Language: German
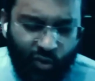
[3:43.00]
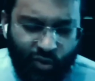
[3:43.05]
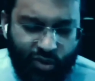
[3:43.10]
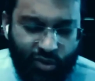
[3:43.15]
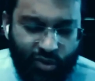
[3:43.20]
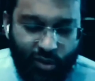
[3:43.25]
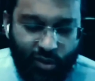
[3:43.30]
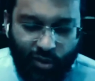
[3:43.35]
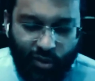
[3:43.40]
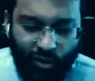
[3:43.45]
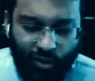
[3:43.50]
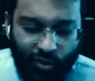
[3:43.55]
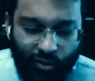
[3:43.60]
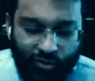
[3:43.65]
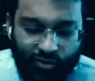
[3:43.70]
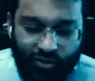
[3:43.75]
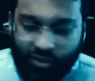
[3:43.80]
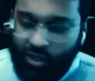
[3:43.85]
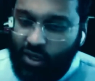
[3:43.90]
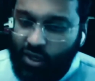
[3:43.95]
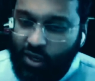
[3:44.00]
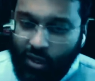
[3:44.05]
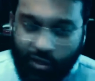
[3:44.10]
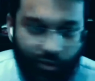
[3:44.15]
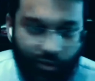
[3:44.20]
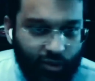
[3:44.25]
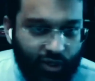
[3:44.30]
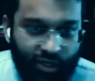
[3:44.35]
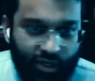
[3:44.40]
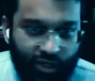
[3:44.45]
Sie werden einfach zeigen,
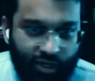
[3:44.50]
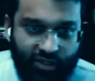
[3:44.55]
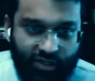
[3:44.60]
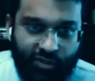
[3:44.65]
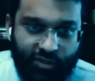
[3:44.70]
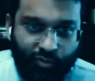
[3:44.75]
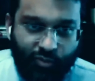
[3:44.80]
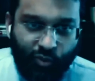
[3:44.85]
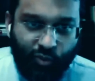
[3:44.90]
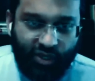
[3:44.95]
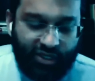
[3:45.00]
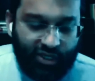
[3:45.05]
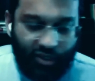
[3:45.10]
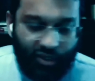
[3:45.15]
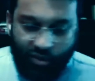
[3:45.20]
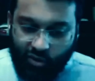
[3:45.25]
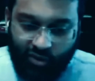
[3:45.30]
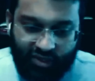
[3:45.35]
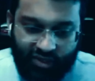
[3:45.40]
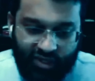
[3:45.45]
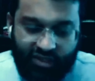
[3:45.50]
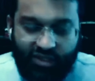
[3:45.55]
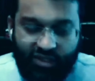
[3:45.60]
das macht keinen Sinn